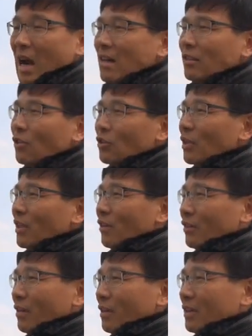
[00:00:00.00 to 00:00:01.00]
강을 어떻게
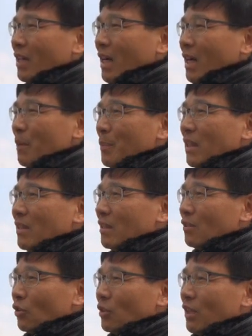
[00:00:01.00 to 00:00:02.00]
건너느냐,
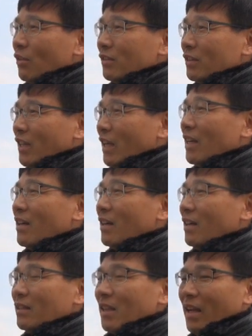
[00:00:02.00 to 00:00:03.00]
바다를 어떻게 건너느냐
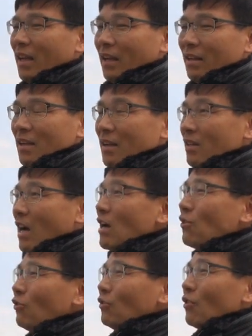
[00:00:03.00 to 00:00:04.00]
얘기를 하는데
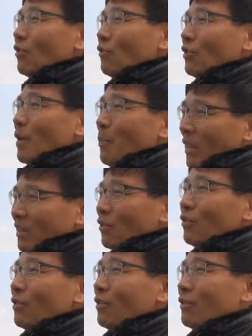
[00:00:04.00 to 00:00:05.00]
강 건너는 거나 바다
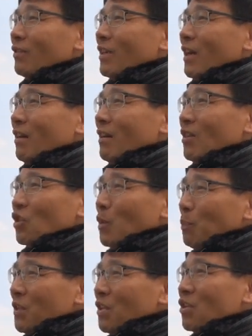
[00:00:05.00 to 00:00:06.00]
건너는 거나 네.
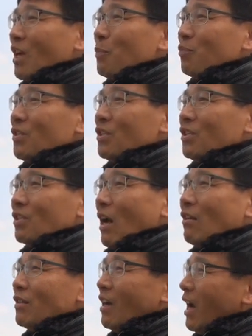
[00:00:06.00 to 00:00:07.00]
깊이 차이 뿐이지
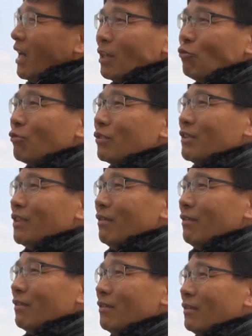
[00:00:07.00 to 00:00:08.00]
다를 게 하나도 없거든요.
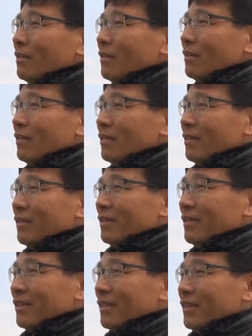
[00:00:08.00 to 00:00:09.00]
난 뭐
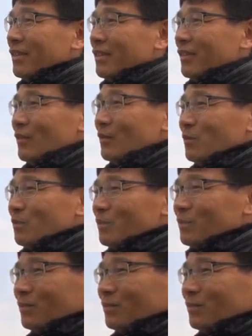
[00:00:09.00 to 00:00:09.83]
그 건너, 건너는